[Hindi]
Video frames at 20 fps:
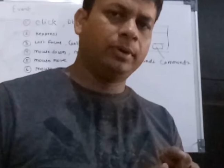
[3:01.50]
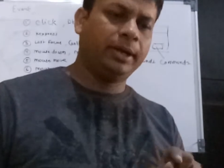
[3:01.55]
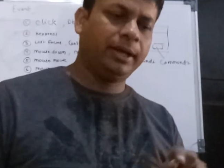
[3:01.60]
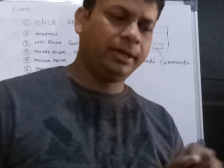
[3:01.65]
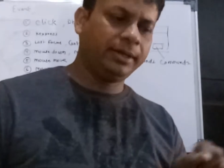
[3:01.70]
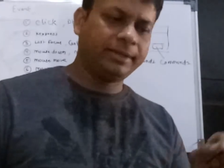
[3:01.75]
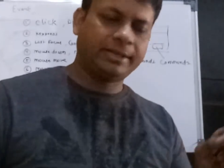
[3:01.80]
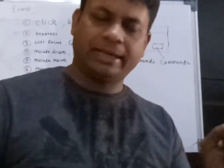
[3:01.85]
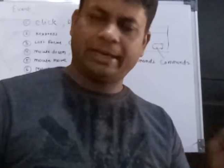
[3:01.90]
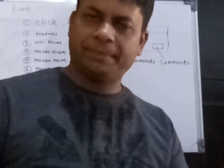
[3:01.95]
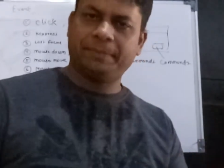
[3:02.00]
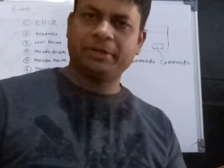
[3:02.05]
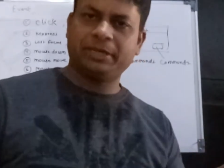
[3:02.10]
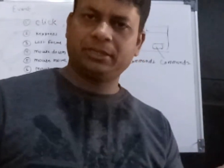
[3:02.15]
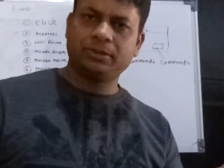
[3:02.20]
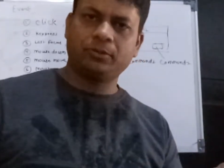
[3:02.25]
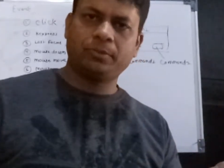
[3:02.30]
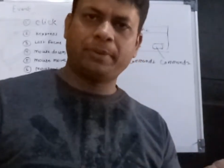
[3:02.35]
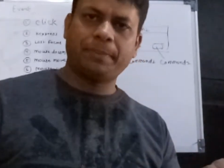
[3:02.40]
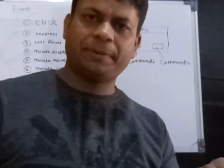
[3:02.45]
हुआ है टैब
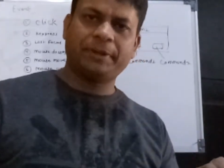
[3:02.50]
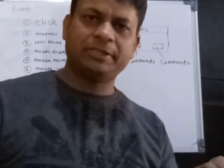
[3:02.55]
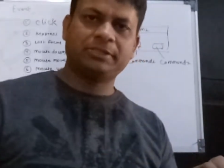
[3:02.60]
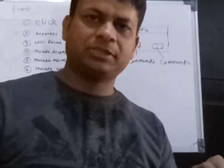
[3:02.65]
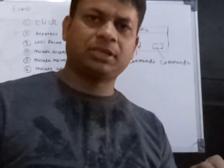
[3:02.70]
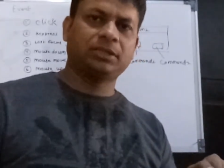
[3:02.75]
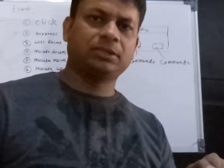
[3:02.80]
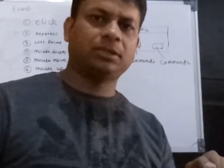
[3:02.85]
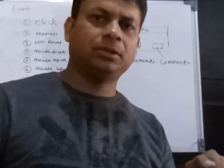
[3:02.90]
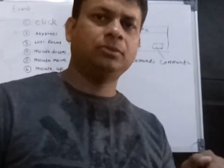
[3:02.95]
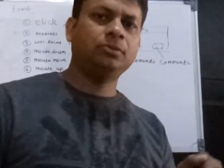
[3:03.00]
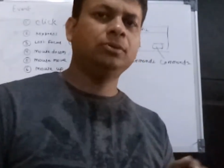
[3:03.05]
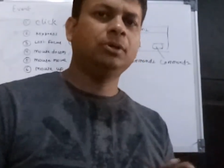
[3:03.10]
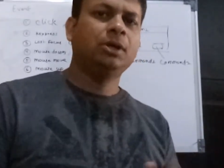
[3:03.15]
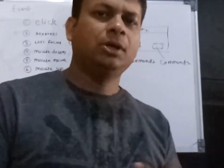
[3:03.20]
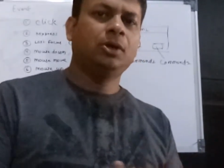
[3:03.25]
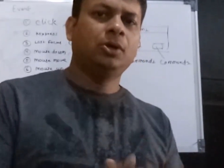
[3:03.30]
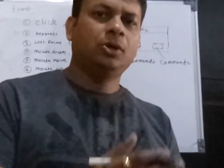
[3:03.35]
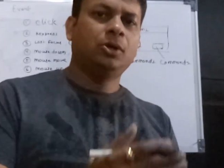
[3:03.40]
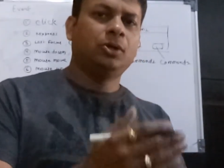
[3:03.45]
बटन को मैं प्रेस करता
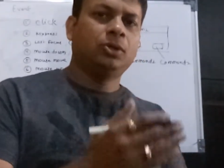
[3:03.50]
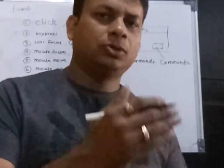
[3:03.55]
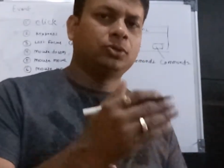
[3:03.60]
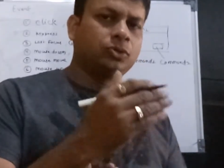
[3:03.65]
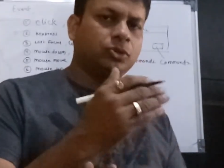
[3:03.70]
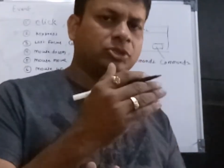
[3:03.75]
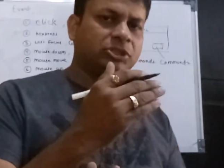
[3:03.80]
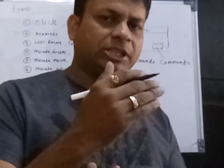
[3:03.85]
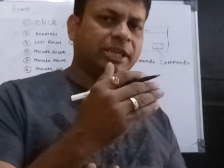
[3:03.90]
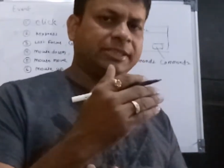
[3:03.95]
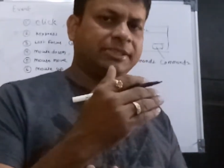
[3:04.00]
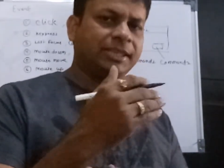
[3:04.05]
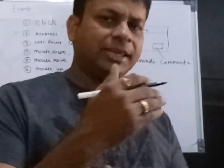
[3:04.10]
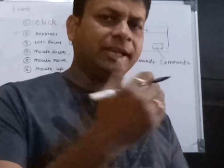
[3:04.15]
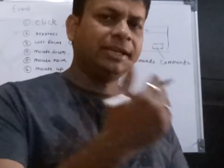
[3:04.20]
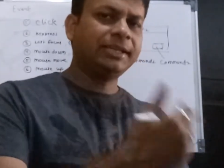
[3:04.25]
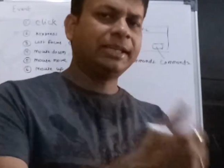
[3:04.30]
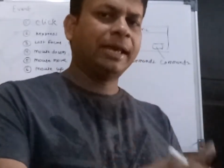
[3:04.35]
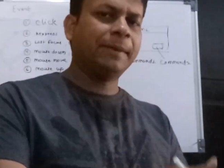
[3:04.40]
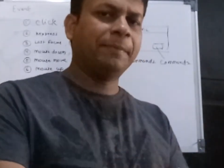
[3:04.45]
हूं तो
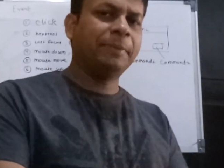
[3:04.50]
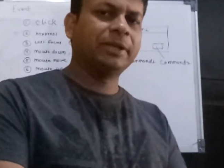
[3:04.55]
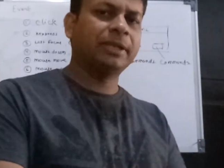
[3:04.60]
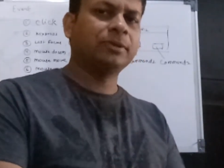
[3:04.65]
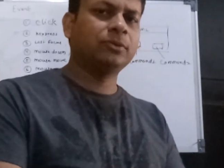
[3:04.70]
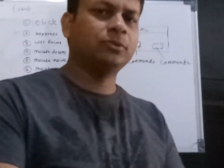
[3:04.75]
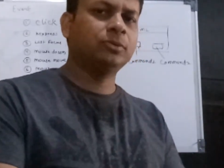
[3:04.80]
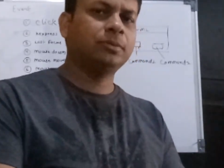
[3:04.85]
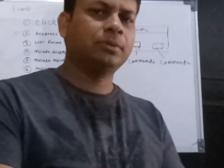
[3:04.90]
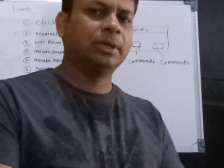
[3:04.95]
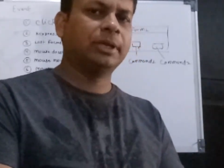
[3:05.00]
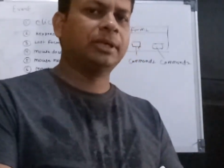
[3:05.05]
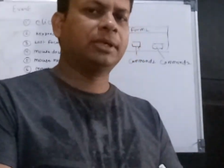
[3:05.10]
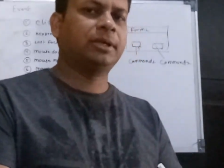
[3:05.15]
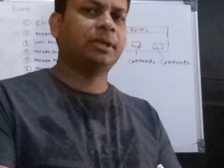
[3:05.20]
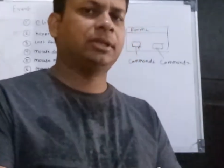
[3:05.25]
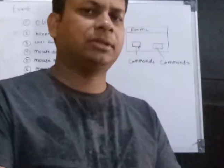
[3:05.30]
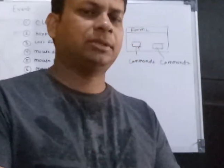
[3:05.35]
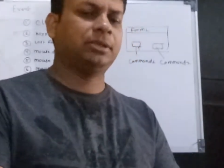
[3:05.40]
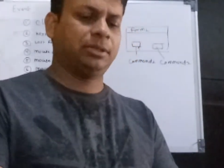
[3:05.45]
जैसे ही टैब बटन को
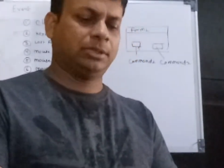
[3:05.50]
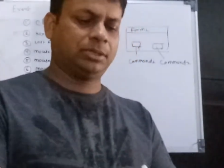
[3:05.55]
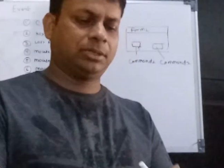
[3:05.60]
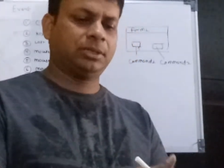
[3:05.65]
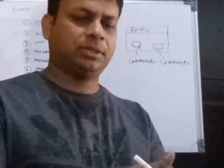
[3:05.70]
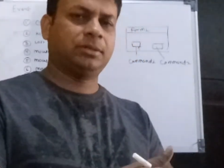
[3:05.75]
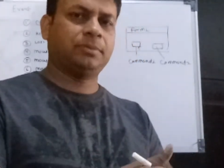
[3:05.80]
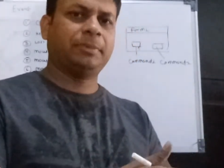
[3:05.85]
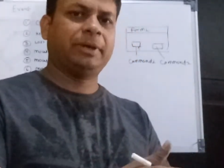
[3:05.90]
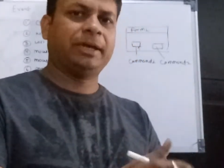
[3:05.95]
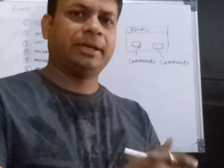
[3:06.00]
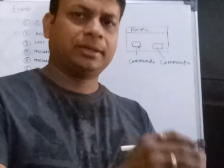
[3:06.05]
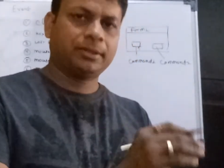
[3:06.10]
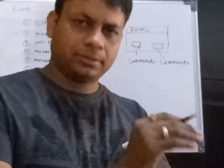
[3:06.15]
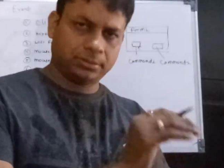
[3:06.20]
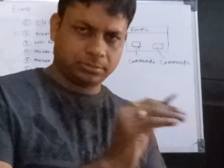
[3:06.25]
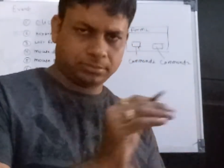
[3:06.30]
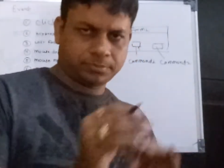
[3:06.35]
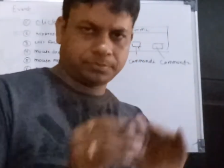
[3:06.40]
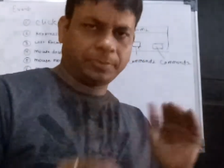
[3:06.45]
क्लिक कर आ, मैं
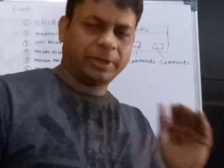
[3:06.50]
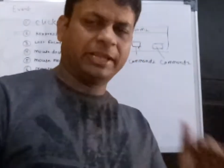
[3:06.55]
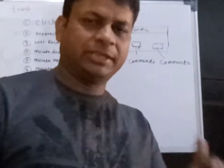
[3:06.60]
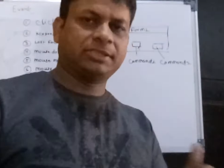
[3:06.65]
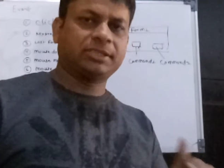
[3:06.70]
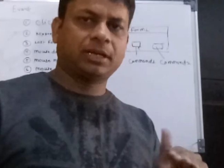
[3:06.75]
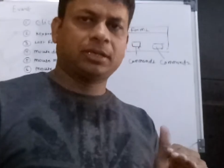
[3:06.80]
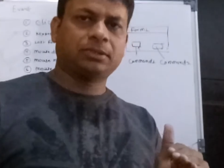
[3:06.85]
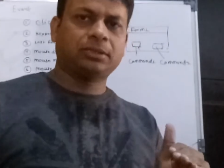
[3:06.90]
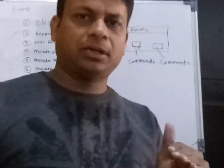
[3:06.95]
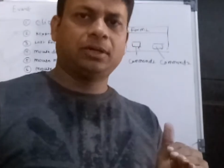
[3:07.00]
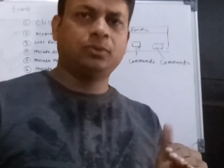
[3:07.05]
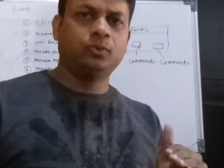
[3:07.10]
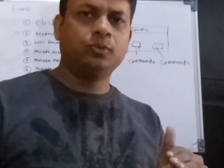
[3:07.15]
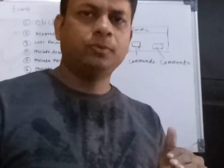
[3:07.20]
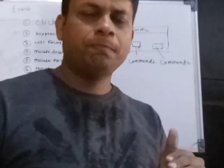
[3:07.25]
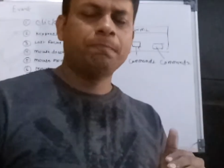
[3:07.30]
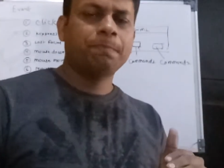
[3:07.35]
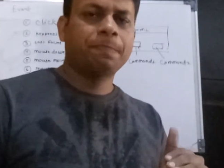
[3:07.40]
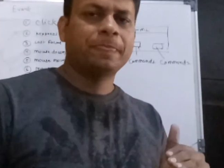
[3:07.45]
प्रेस करता हूं